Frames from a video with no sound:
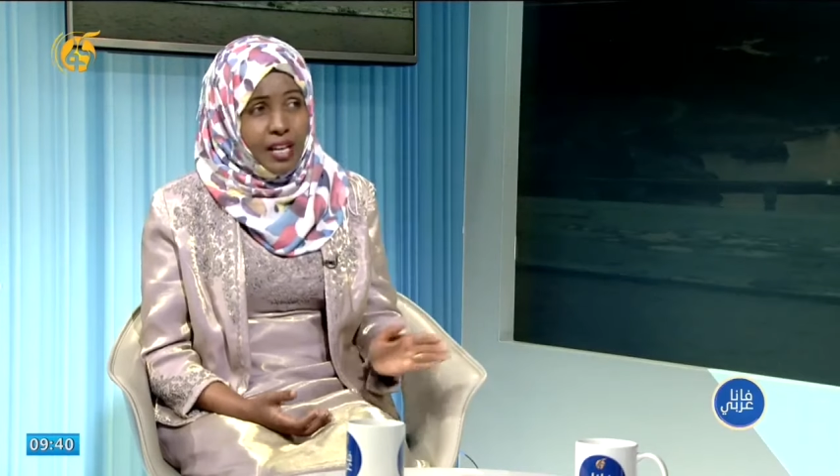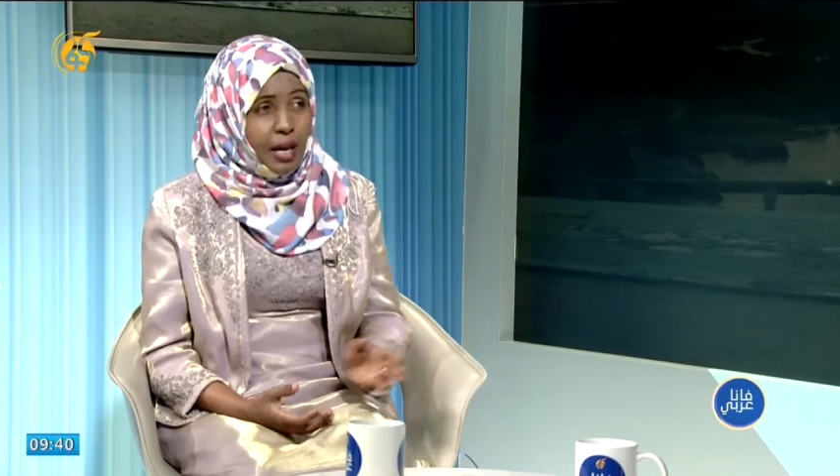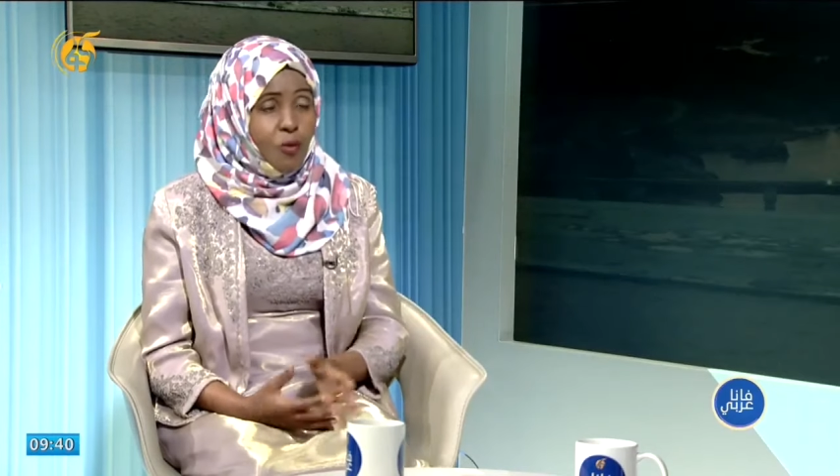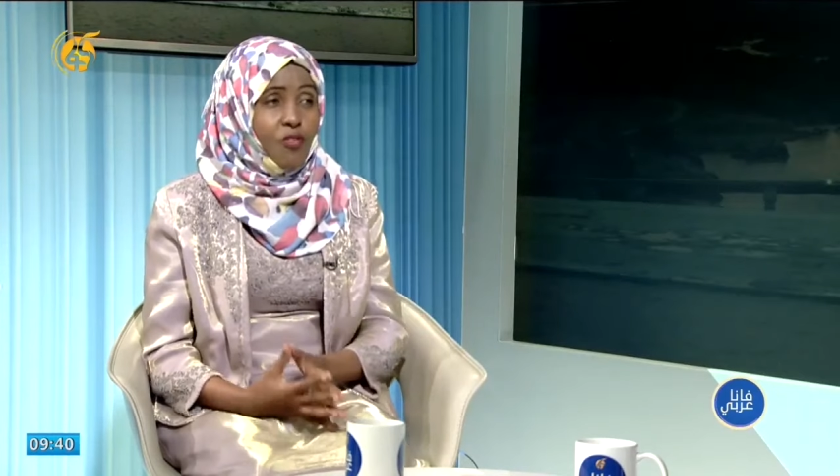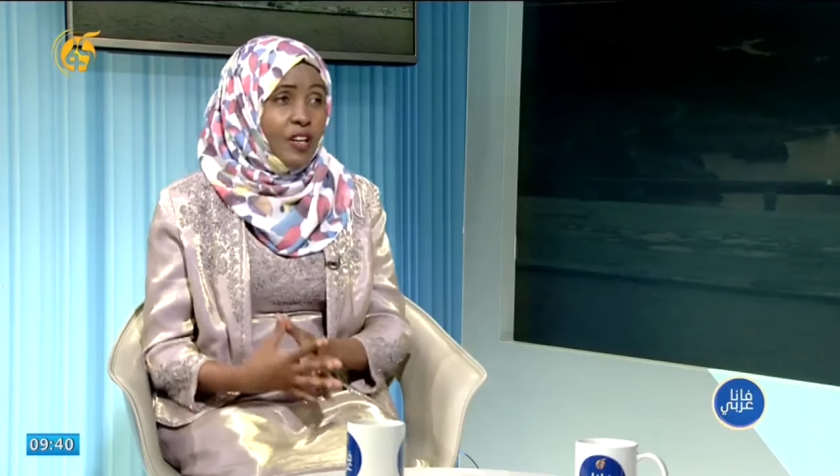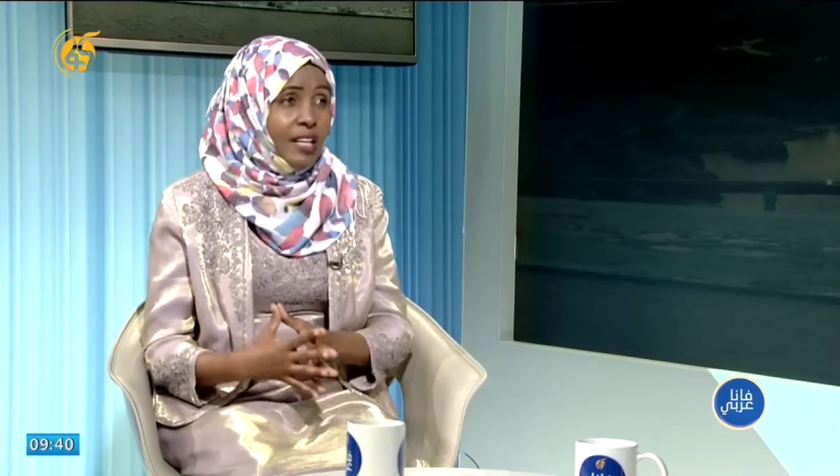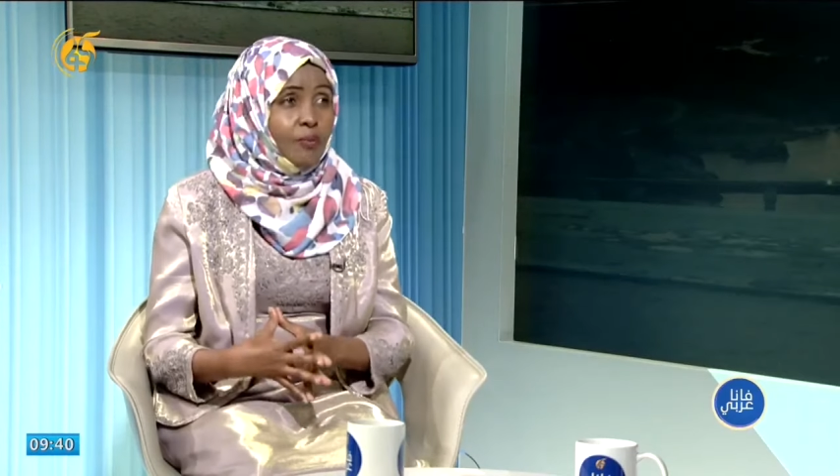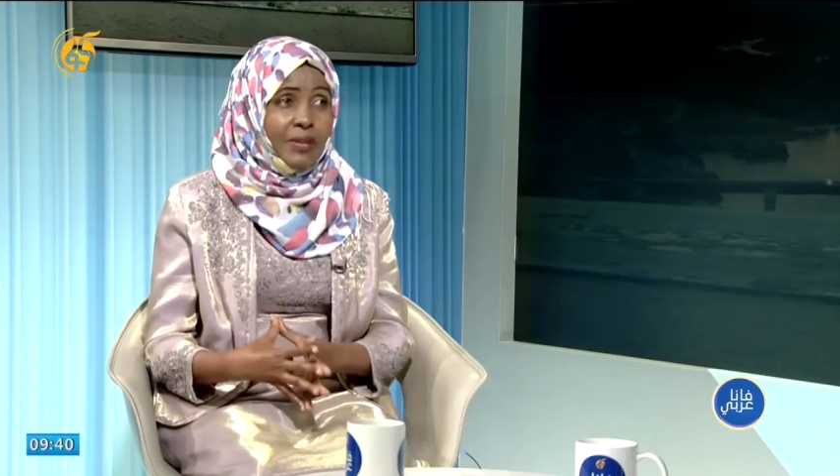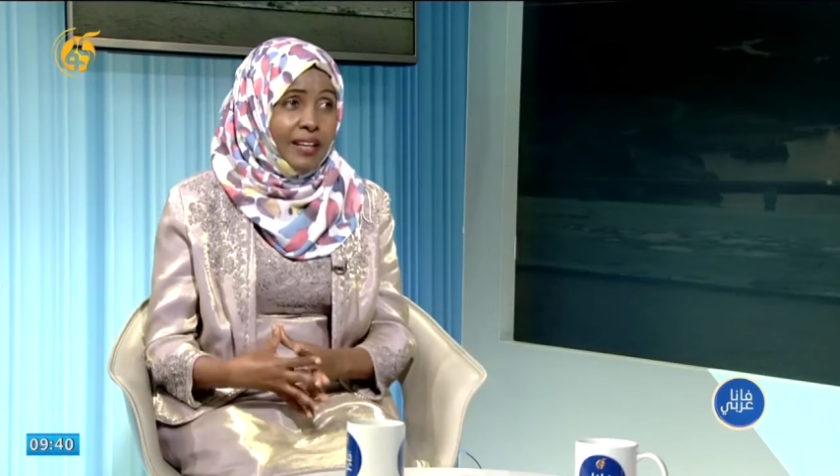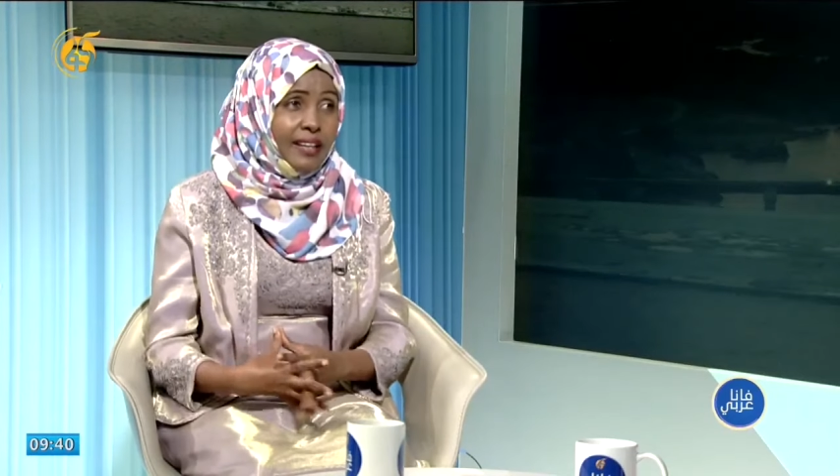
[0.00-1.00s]
عن
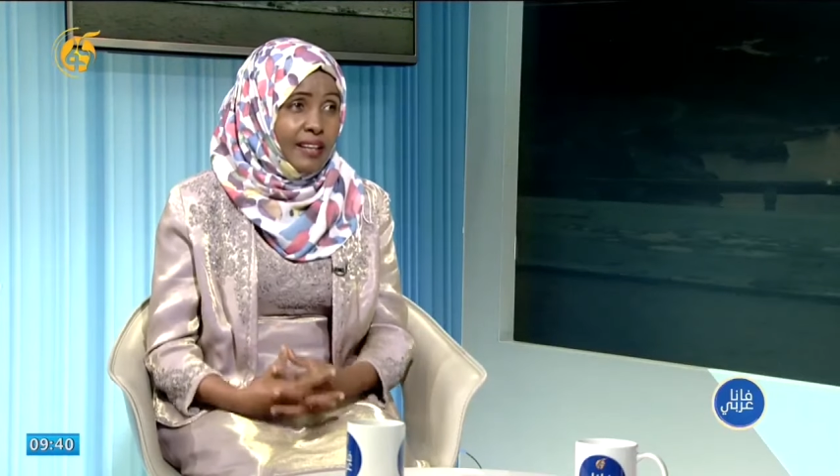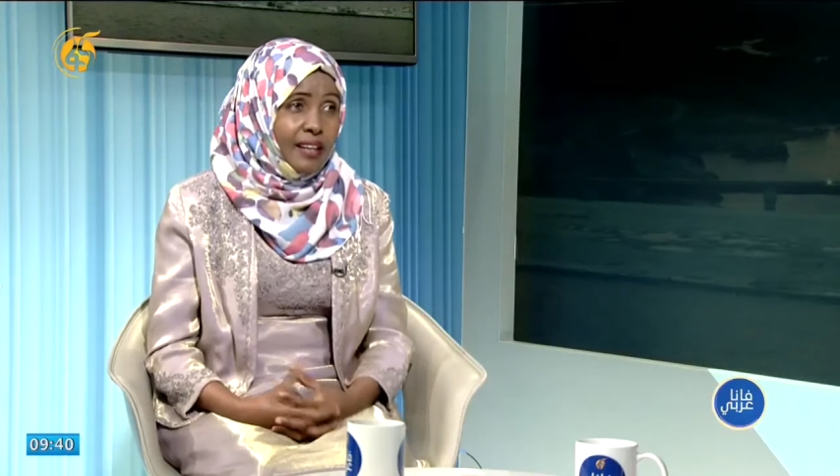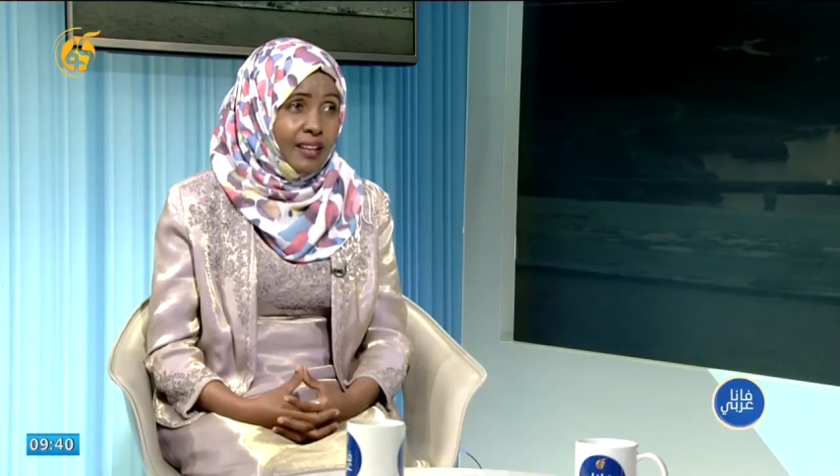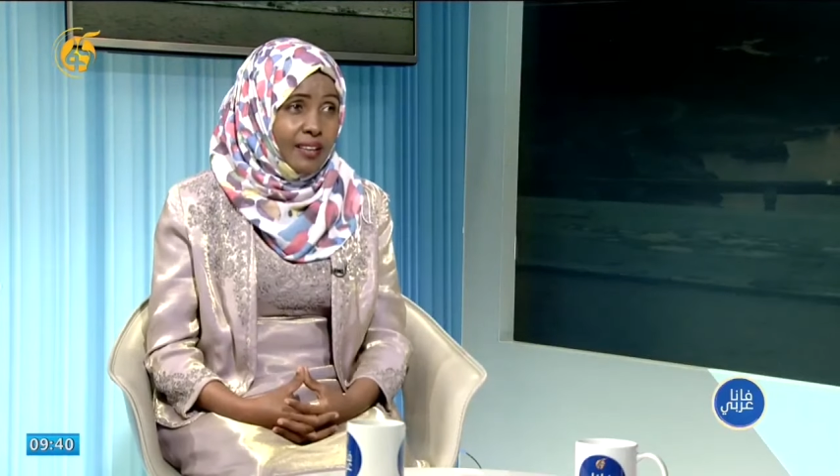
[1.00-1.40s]
مفاوضات مياه النيل